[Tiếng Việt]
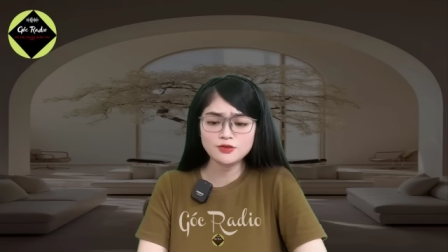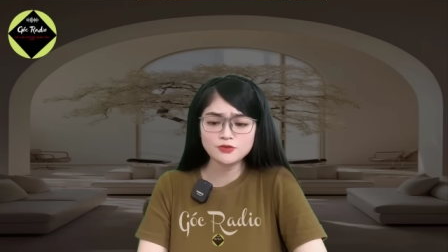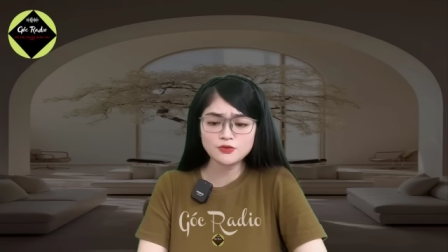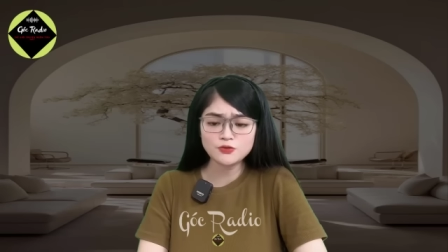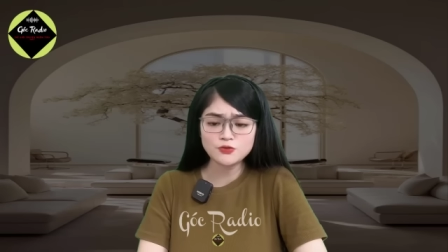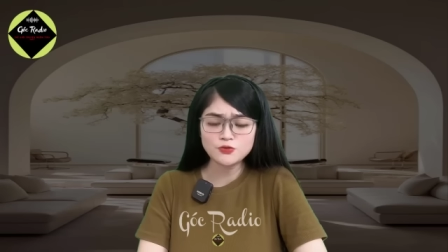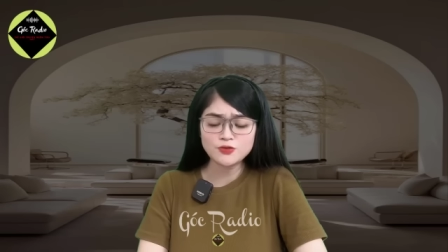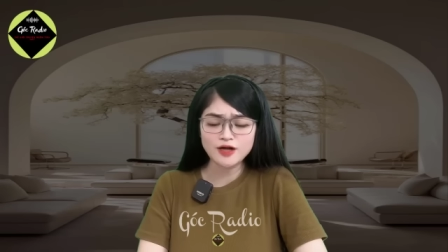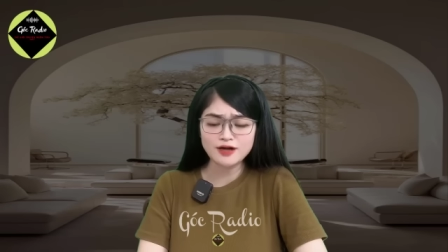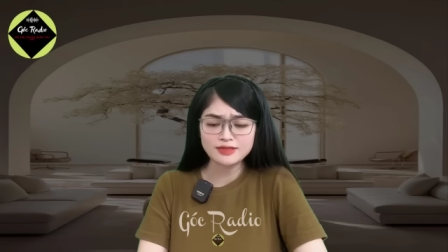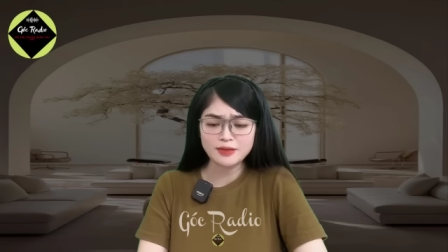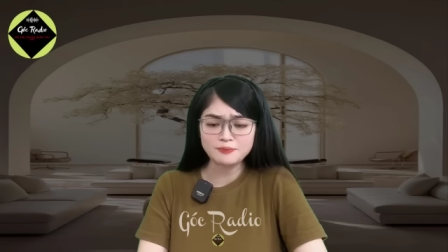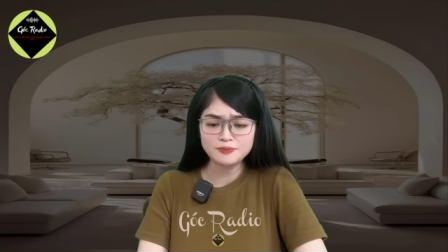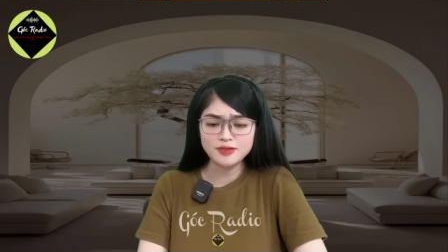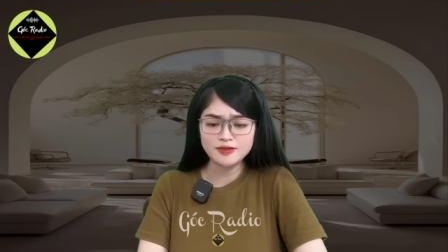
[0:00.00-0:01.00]
Tôi cố gắng
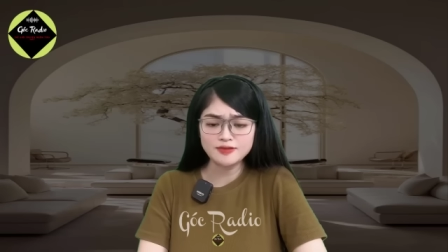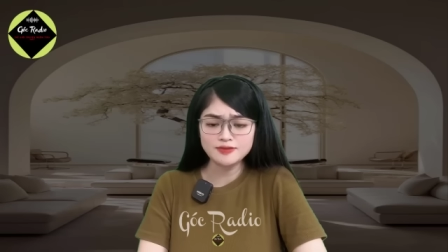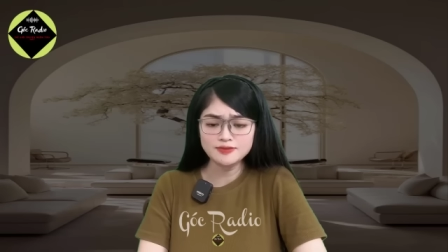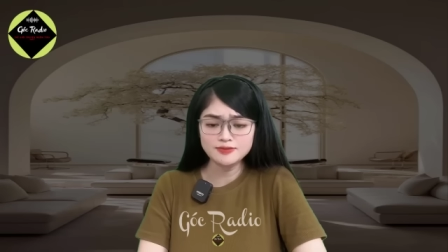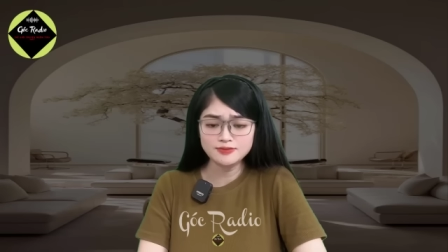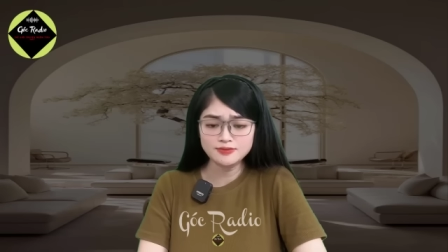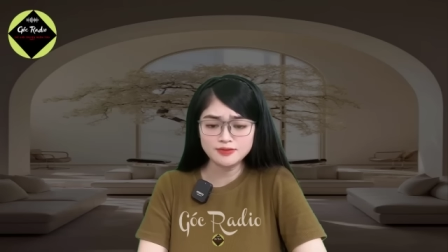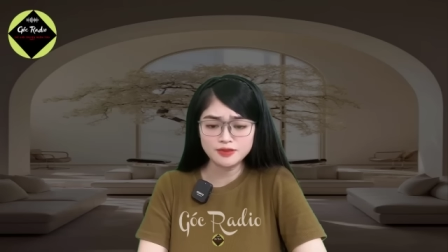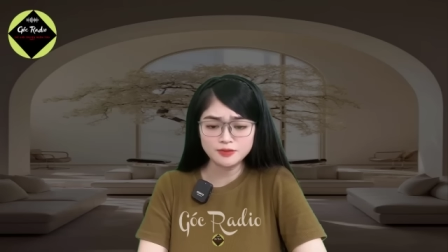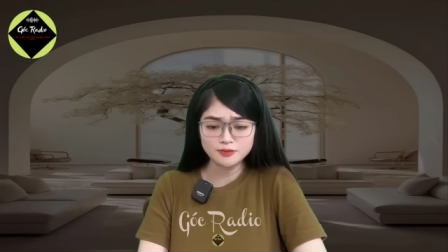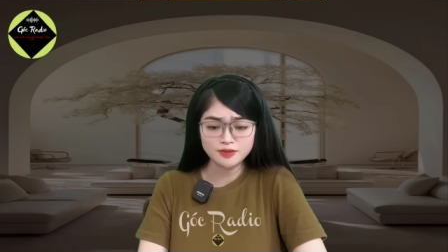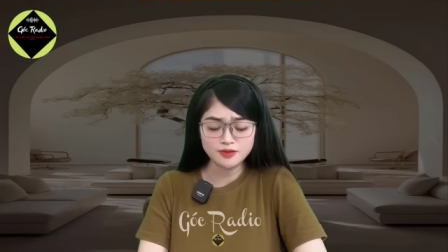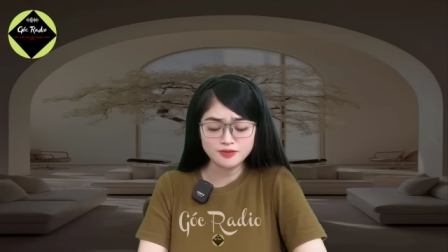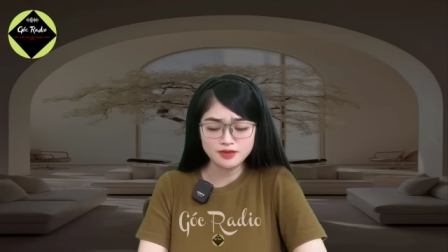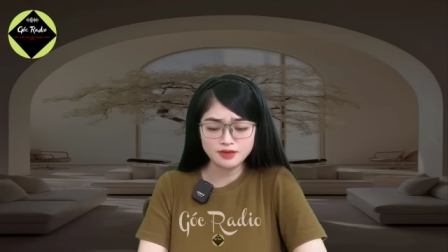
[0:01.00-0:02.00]
nắm lấy, nhưng
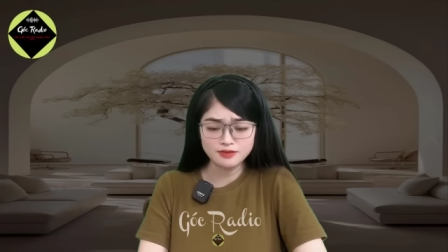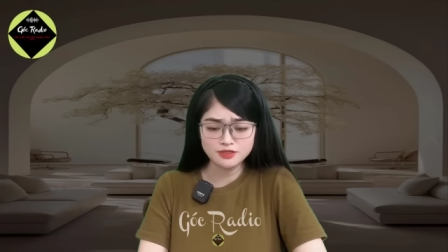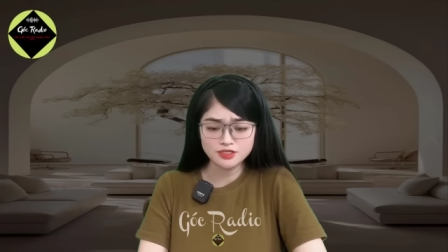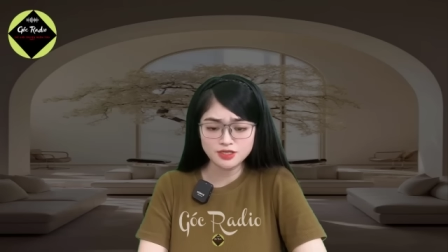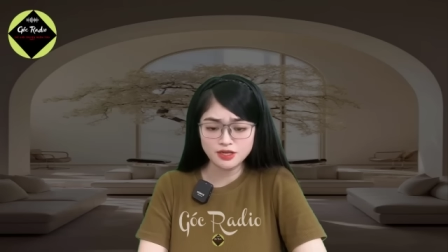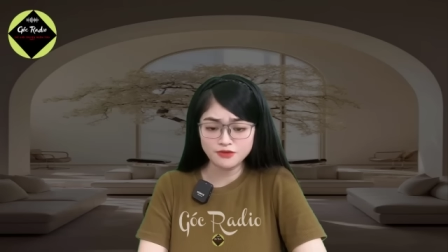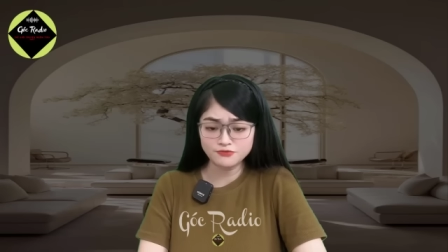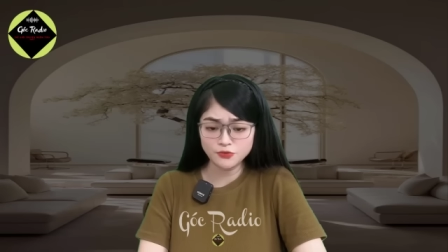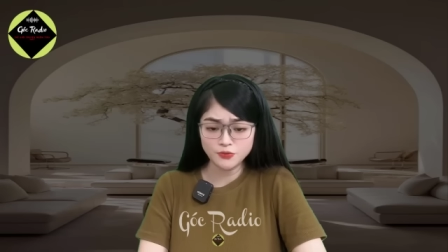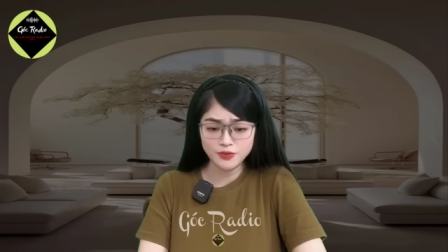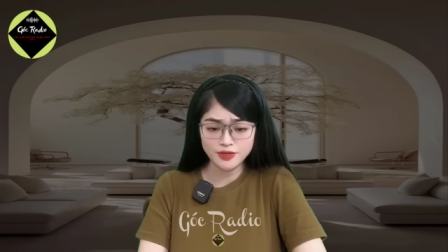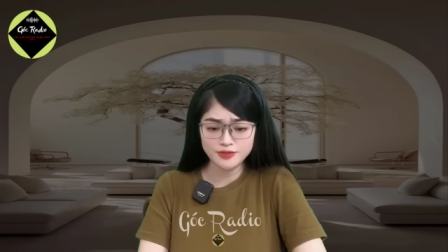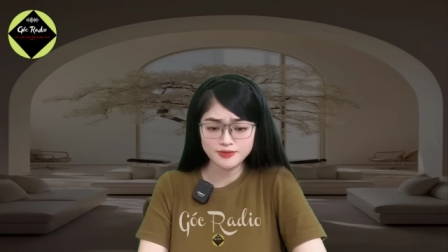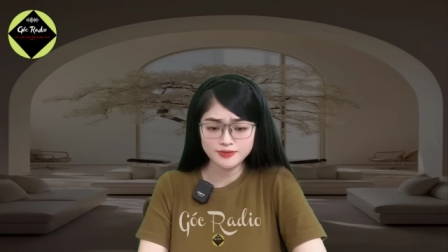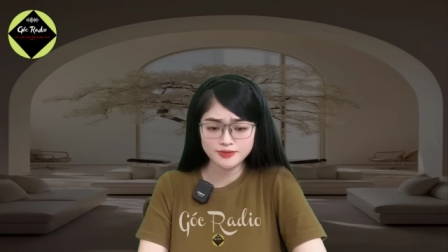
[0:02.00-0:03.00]
tất nhiên chỉ là vô
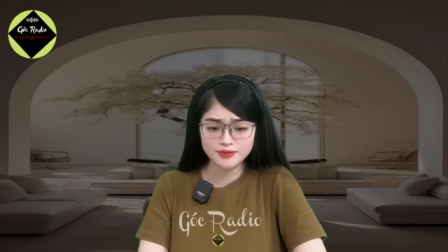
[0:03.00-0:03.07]
ích.